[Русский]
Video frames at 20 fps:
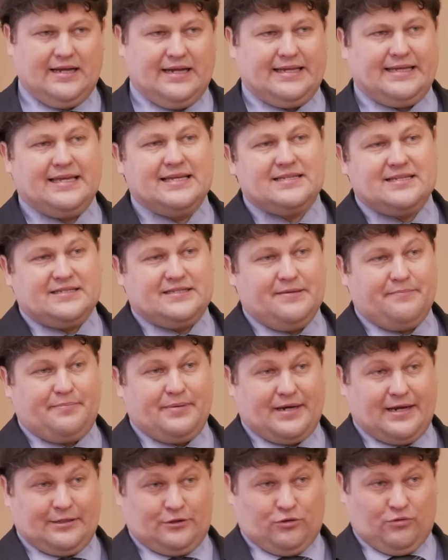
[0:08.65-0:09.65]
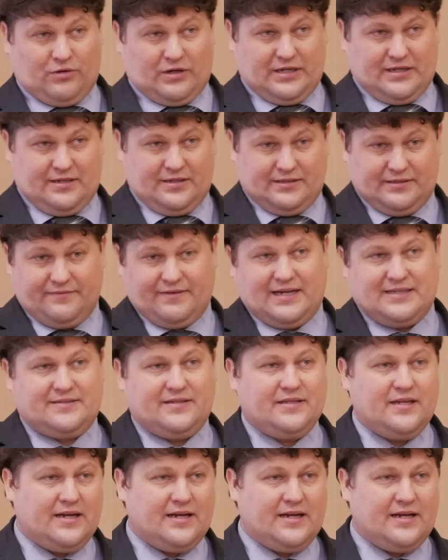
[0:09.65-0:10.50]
Если температура 20